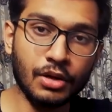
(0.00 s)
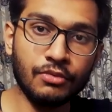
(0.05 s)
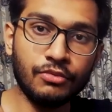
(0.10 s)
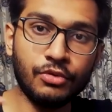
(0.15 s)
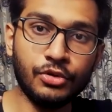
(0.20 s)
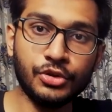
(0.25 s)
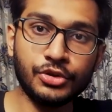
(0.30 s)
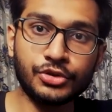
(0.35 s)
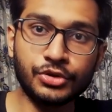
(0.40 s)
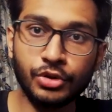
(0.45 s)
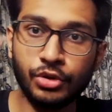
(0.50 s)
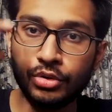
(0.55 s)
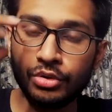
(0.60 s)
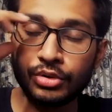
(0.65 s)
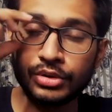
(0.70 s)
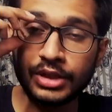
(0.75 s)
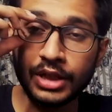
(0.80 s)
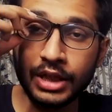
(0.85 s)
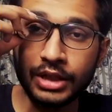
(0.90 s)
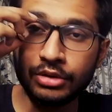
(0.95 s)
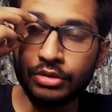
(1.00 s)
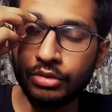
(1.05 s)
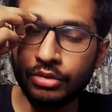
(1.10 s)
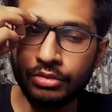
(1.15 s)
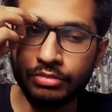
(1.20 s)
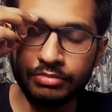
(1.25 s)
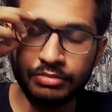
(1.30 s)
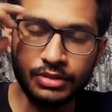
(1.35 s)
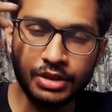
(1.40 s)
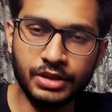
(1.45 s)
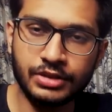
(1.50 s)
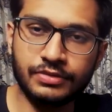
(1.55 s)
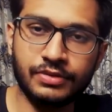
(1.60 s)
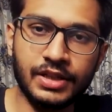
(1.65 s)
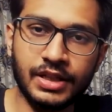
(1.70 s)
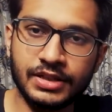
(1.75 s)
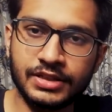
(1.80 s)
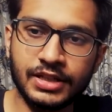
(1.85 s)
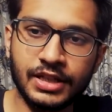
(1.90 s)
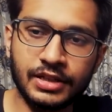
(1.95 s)
वो शो होता है तो इस
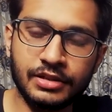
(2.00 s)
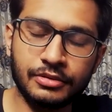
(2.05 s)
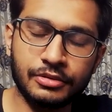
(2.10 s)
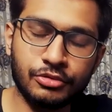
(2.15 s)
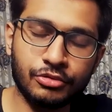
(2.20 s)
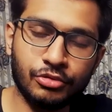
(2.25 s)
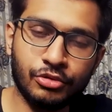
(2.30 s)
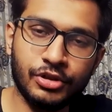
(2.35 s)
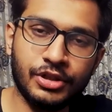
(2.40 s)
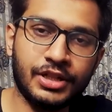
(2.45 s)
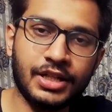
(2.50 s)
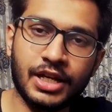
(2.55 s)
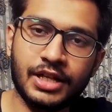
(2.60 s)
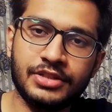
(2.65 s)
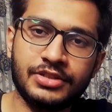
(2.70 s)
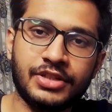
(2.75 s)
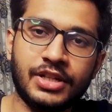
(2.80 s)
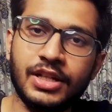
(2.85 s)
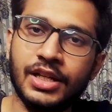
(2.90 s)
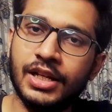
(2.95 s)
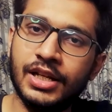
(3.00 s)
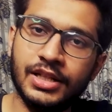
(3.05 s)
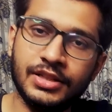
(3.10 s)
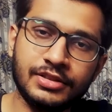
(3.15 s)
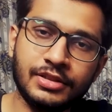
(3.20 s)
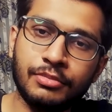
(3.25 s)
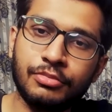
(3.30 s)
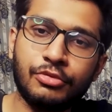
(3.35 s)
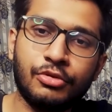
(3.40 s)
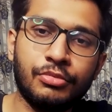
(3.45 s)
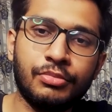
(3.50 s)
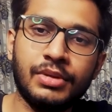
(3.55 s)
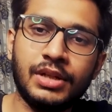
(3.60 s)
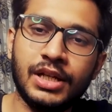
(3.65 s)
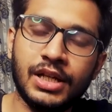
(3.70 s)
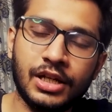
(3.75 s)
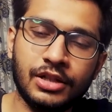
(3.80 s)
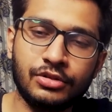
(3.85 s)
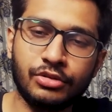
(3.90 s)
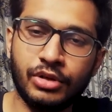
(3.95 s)
वजह से कोई टेंशन ना ले सबको
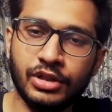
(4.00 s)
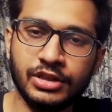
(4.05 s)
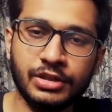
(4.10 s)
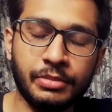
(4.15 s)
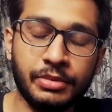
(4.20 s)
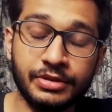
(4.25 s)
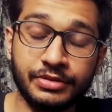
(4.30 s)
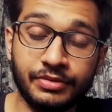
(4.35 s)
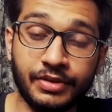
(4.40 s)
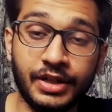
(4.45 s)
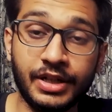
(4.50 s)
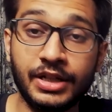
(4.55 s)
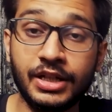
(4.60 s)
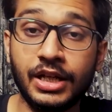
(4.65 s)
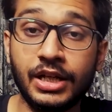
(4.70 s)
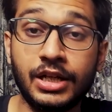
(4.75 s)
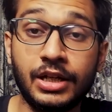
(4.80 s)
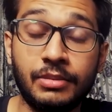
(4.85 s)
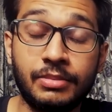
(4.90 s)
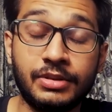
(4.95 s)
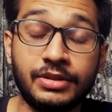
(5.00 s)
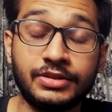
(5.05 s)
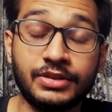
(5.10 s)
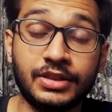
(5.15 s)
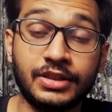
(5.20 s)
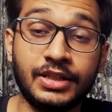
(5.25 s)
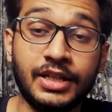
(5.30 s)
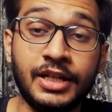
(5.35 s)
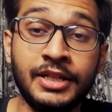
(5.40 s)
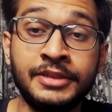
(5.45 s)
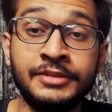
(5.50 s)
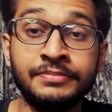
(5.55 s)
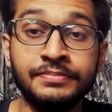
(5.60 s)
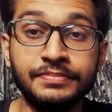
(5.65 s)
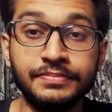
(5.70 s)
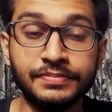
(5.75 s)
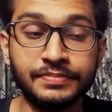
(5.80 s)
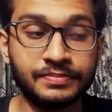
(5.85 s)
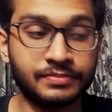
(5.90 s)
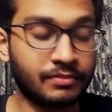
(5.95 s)
मिलेगा थोड़ा सा बस वेट करना पड़ सकता
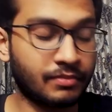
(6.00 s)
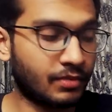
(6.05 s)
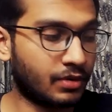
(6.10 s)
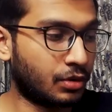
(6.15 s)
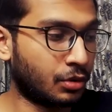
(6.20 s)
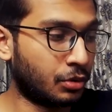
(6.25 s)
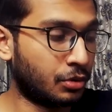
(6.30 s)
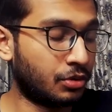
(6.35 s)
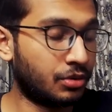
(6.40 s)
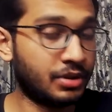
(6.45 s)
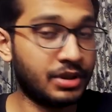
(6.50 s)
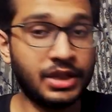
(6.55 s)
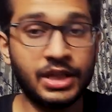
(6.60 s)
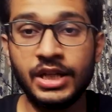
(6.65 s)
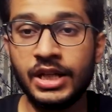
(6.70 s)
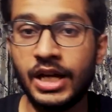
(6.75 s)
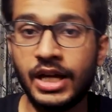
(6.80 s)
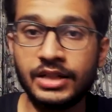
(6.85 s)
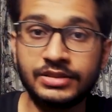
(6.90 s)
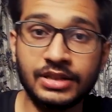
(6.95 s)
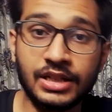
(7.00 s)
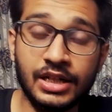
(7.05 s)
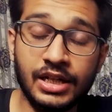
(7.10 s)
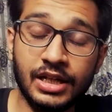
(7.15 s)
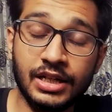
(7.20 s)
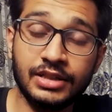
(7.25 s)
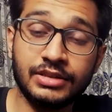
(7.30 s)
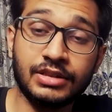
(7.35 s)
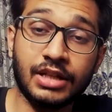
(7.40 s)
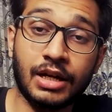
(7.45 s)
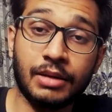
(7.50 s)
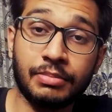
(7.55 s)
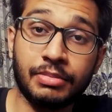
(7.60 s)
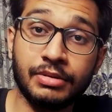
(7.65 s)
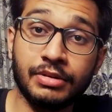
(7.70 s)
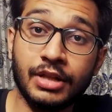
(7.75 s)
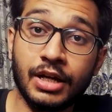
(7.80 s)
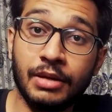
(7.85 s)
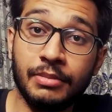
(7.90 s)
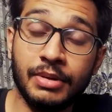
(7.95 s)
है तो ये यार सारा हिसाब
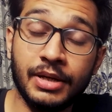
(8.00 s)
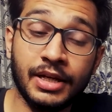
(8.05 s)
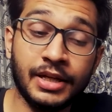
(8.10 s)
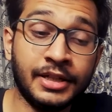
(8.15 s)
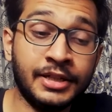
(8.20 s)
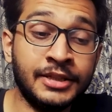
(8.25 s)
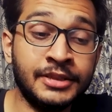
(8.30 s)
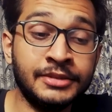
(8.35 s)
किताब है